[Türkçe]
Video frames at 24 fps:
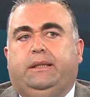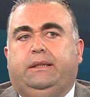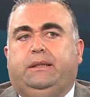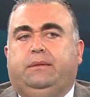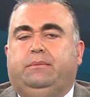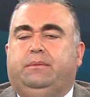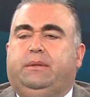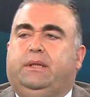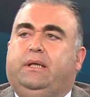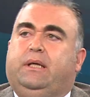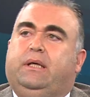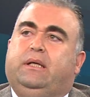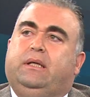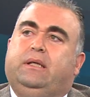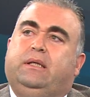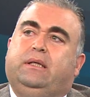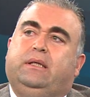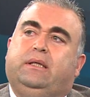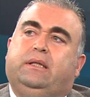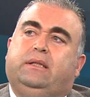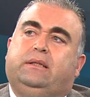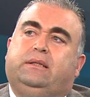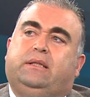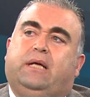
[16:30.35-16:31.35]
Şimdi
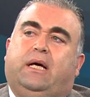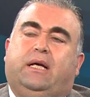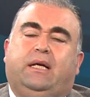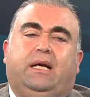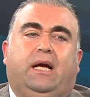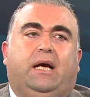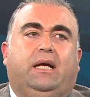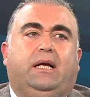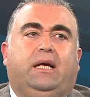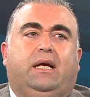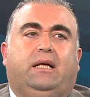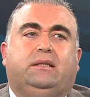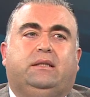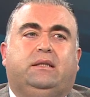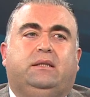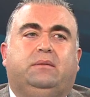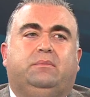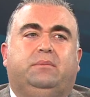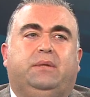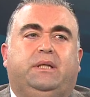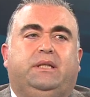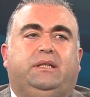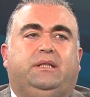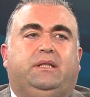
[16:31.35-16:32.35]
e, Sergen
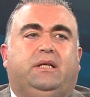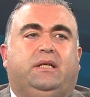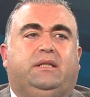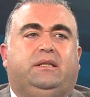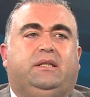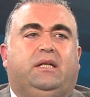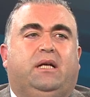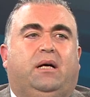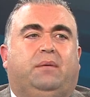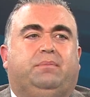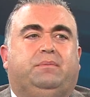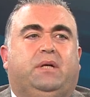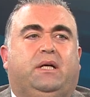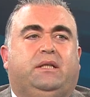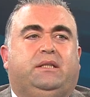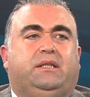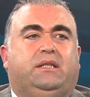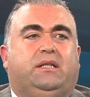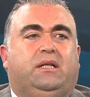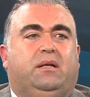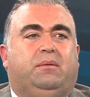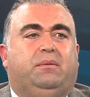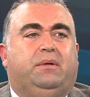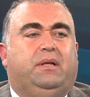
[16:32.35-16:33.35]
Yalçın'ın Beşiktaş'ta yaptığı
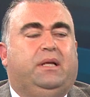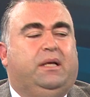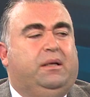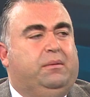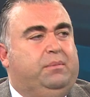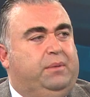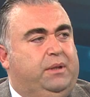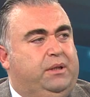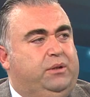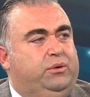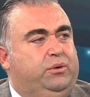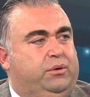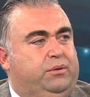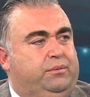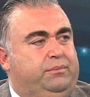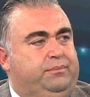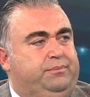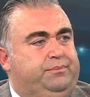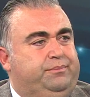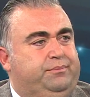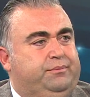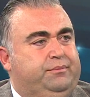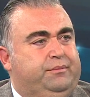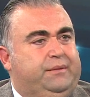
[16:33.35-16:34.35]
açıklamalara
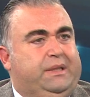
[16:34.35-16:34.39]
bakıyorum.